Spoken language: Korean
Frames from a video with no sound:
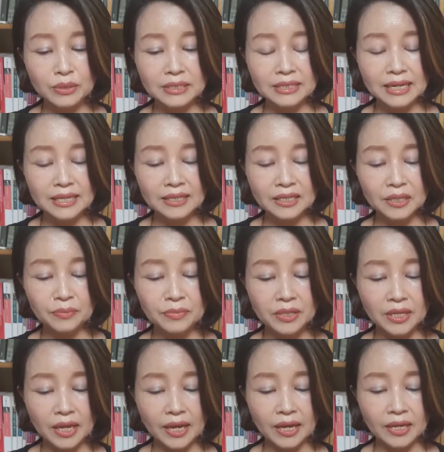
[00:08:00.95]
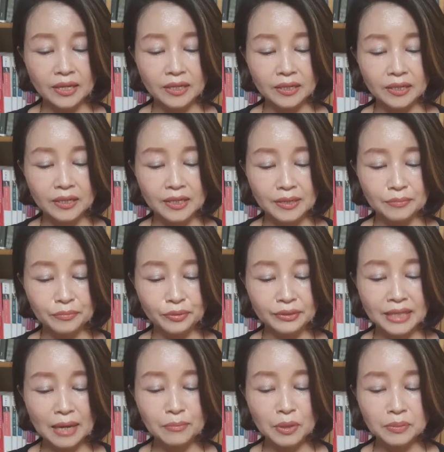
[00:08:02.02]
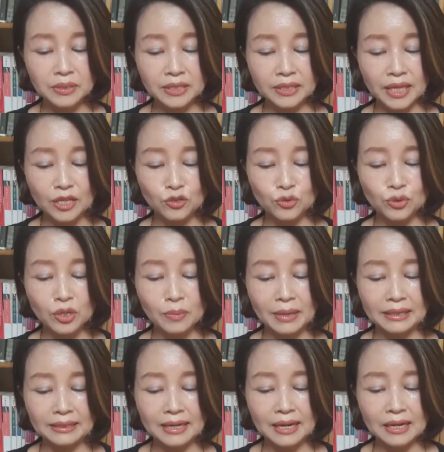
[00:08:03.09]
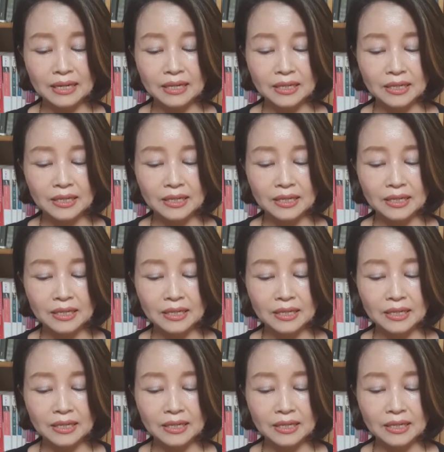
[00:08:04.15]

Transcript: 싼 금리에 부담 없이 대출을 받아